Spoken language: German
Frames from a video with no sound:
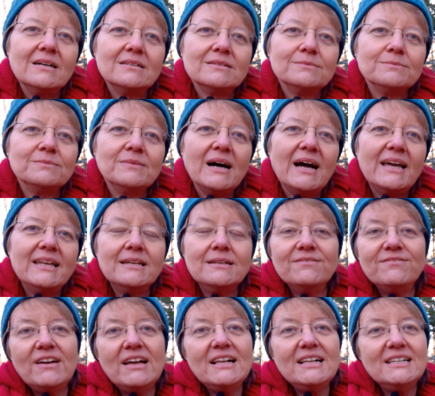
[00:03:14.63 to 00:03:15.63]
ähm,
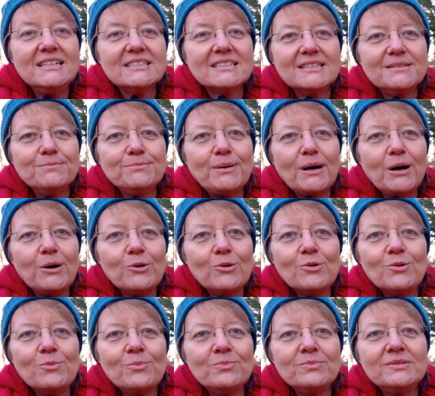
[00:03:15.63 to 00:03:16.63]
einen
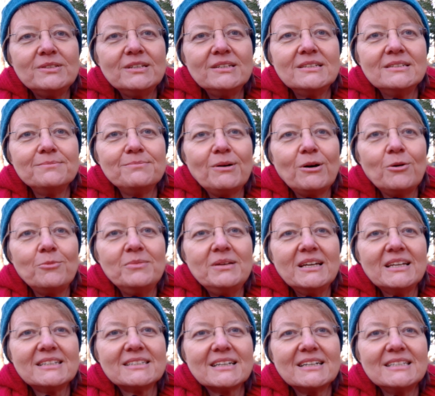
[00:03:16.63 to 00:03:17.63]
Weltenbaum, den Baum
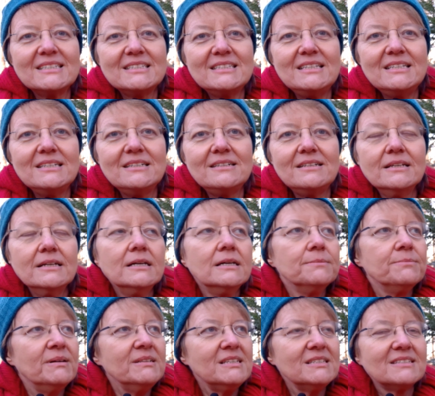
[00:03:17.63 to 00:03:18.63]
Yggdrasil.
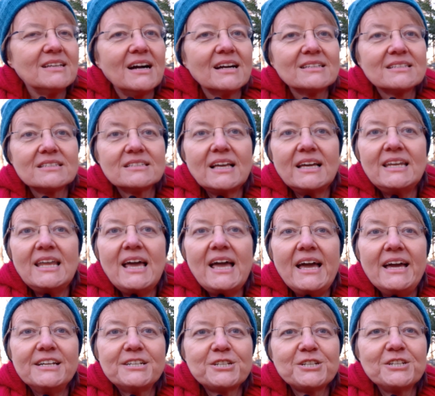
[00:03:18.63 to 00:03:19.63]
Manche sagen, es ist eine
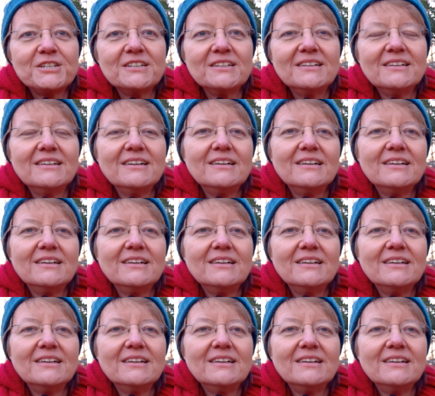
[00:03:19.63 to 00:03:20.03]
Esche.